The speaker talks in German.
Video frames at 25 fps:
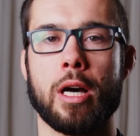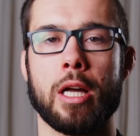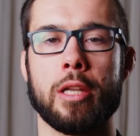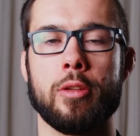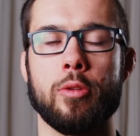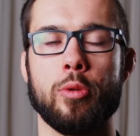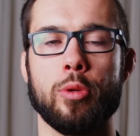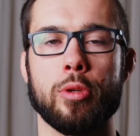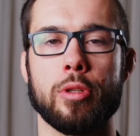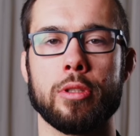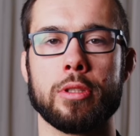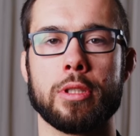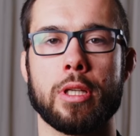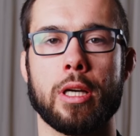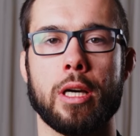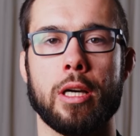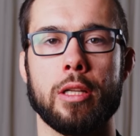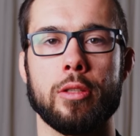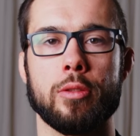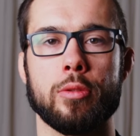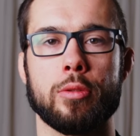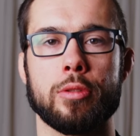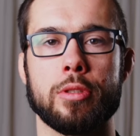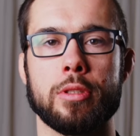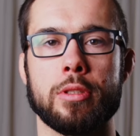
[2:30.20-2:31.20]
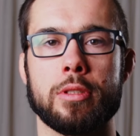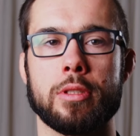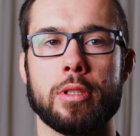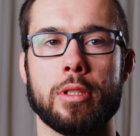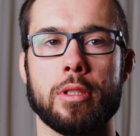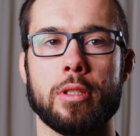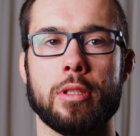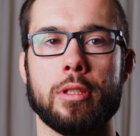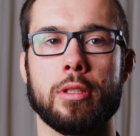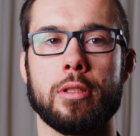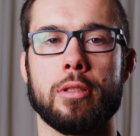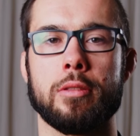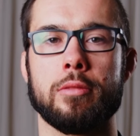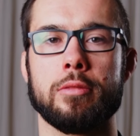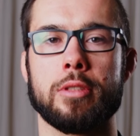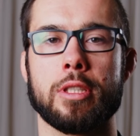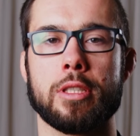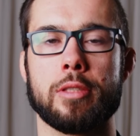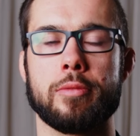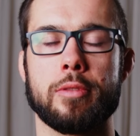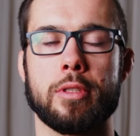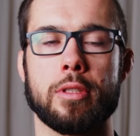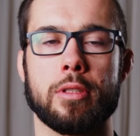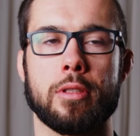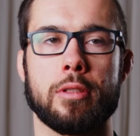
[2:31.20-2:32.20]
anhören kann und äh,
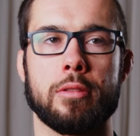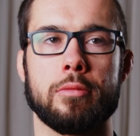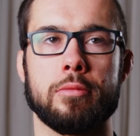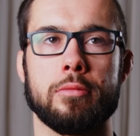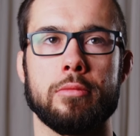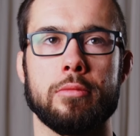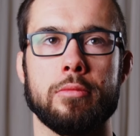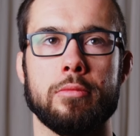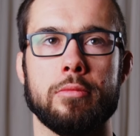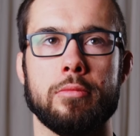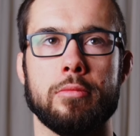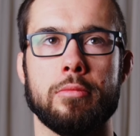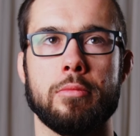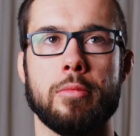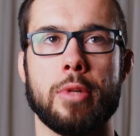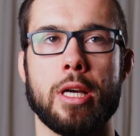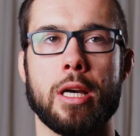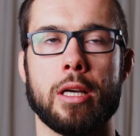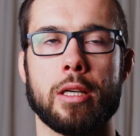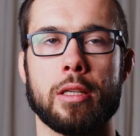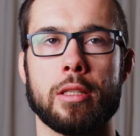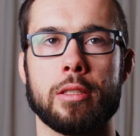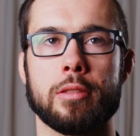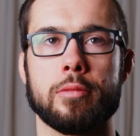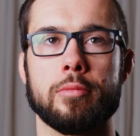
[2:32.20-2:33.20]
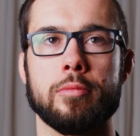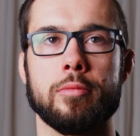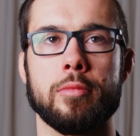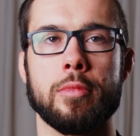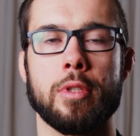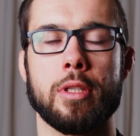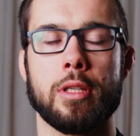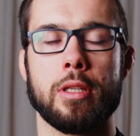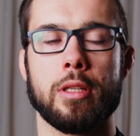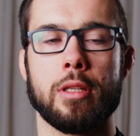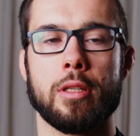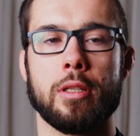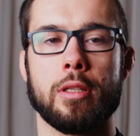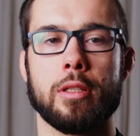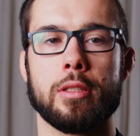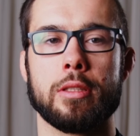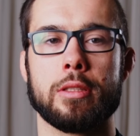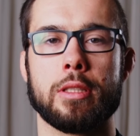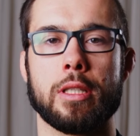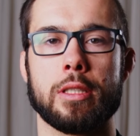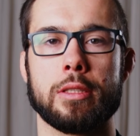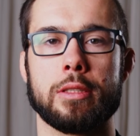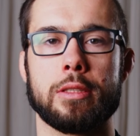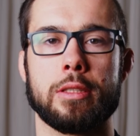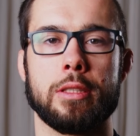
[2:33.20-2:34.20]
dass wir merken,
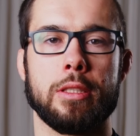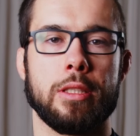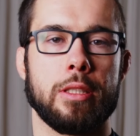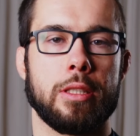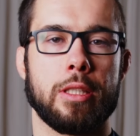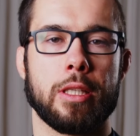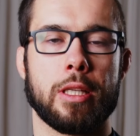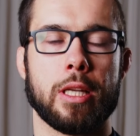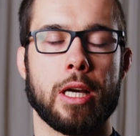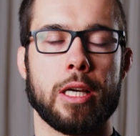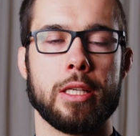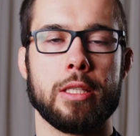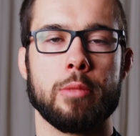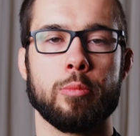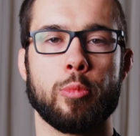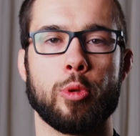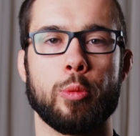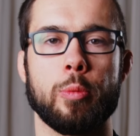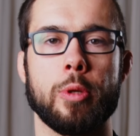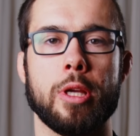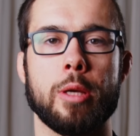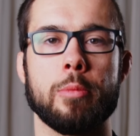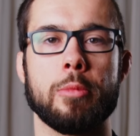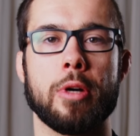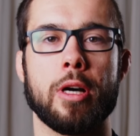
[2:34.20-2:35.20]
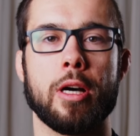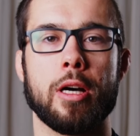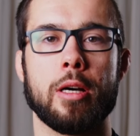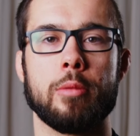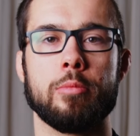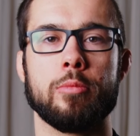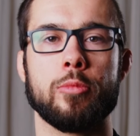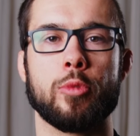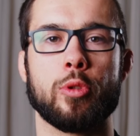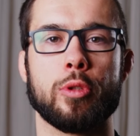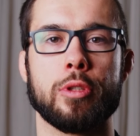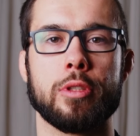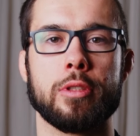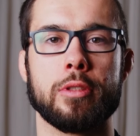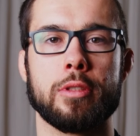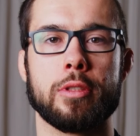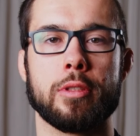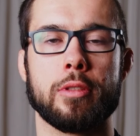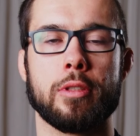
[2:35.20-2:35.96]
dass sie die gleichen Probleme haben und